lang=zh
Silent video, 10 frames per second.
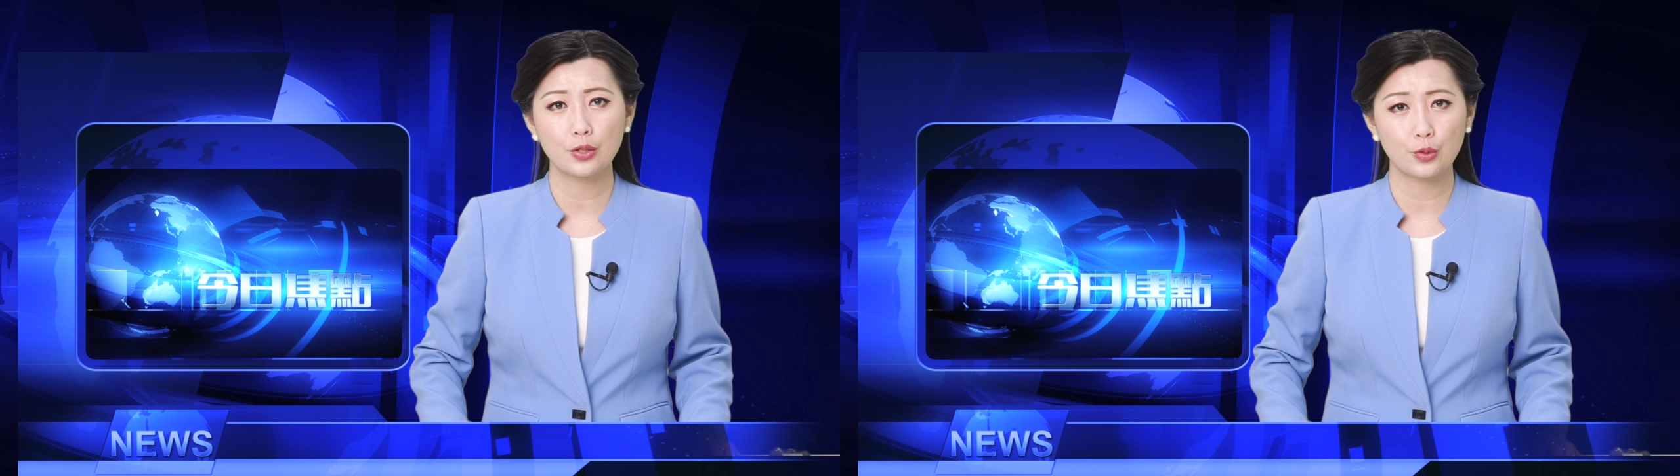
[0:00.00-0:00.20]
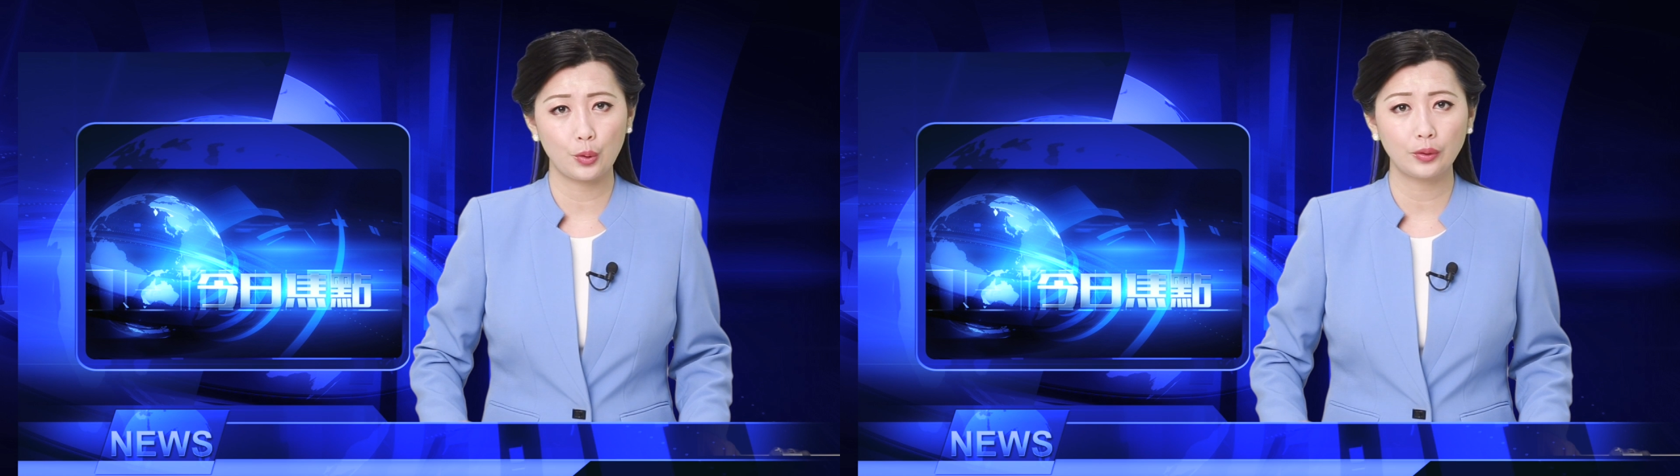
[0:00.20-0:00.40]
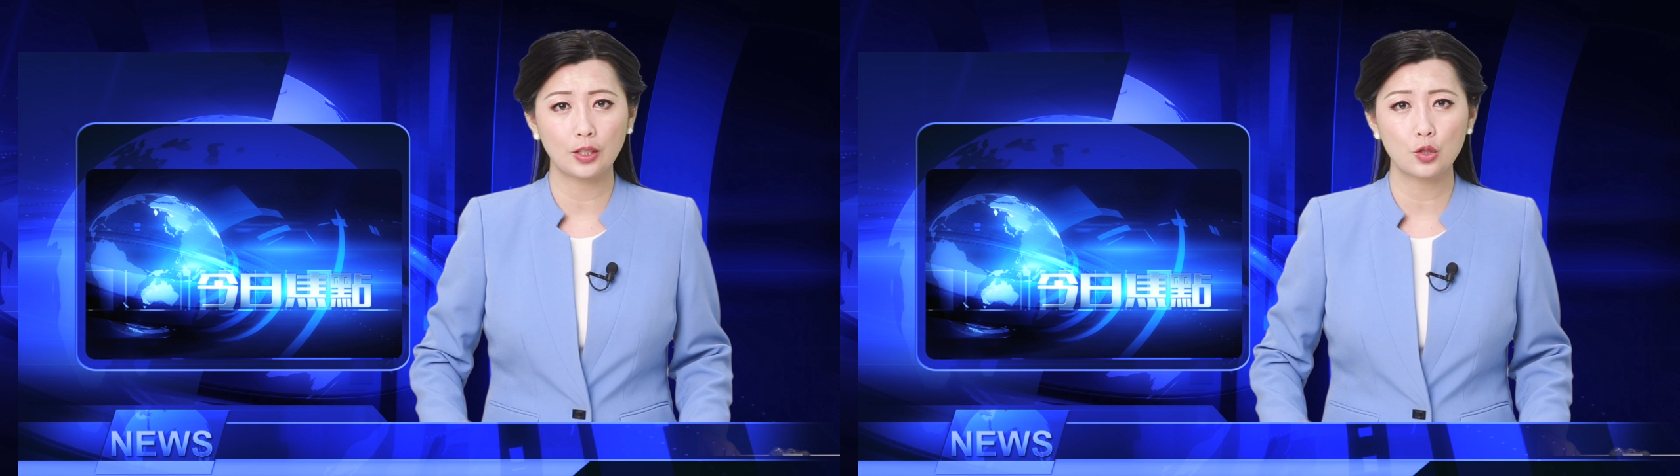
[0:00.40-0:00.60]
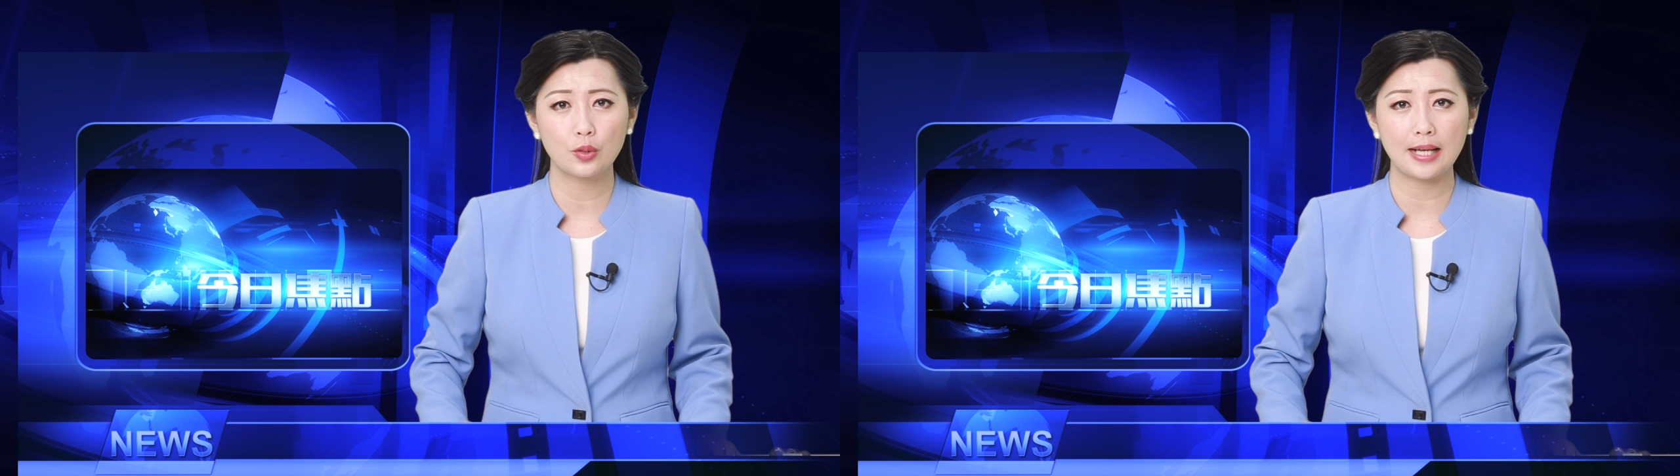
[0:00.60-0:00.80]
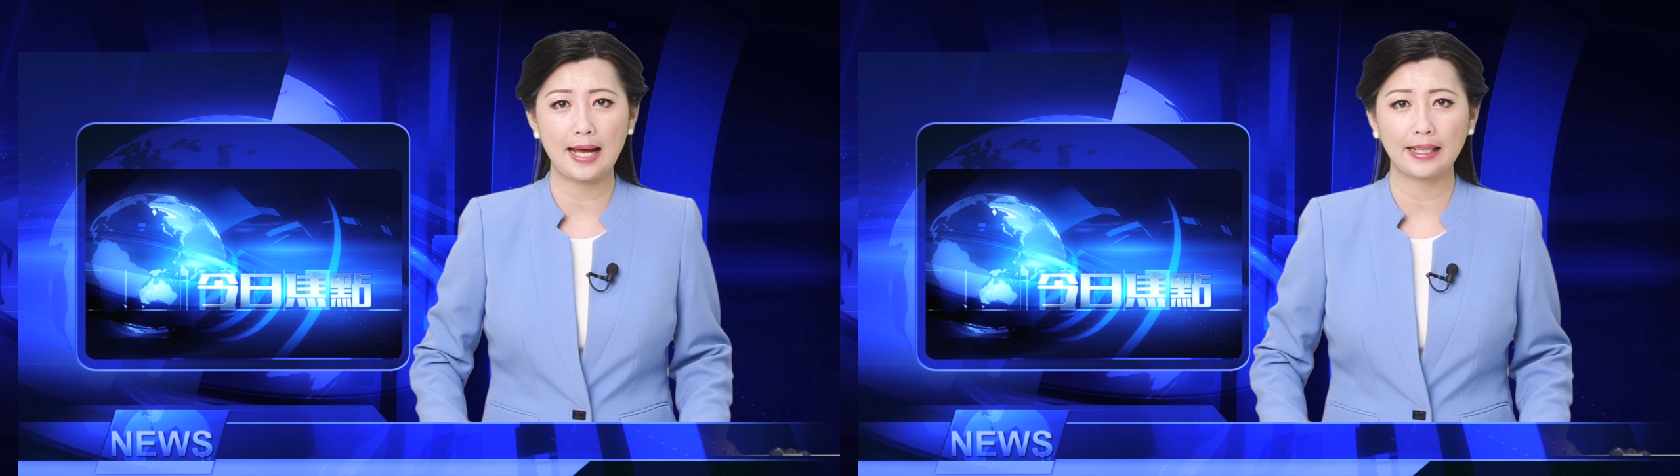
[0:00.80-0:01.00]
所有的
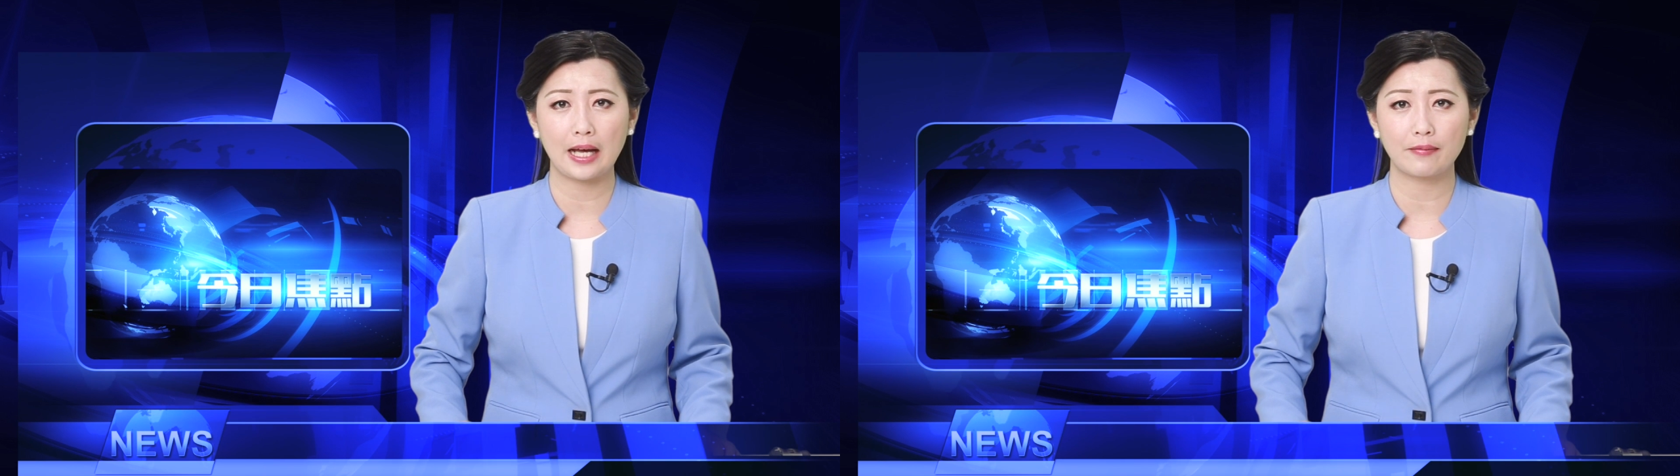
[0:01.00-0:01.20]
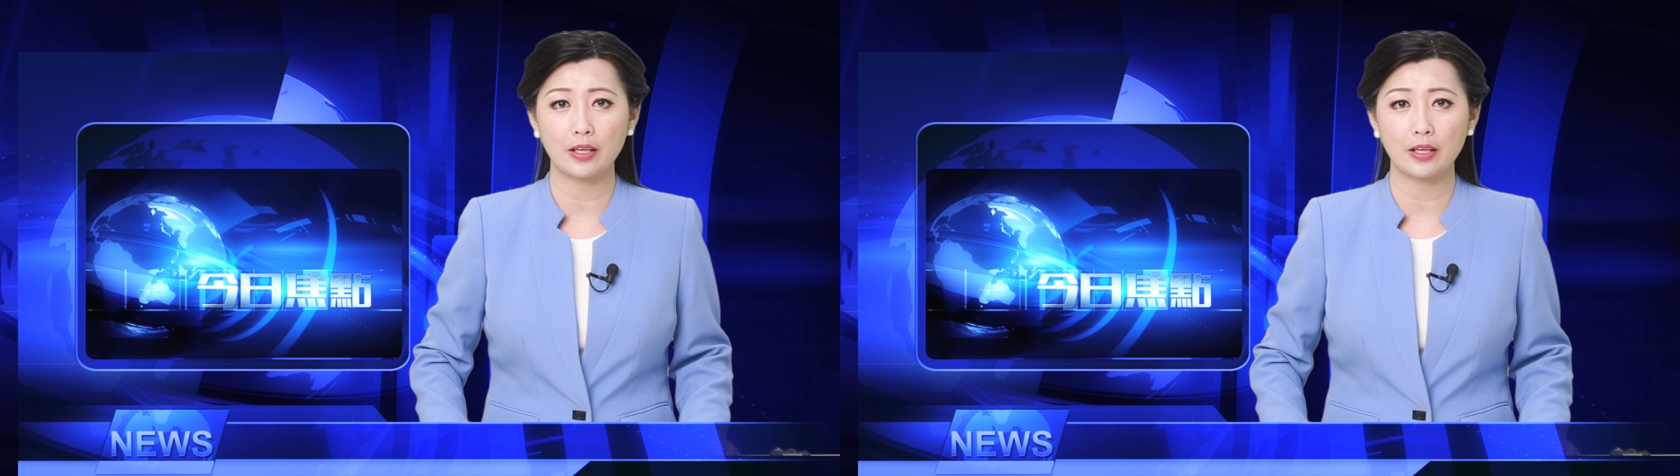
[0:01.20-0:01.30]
住宅改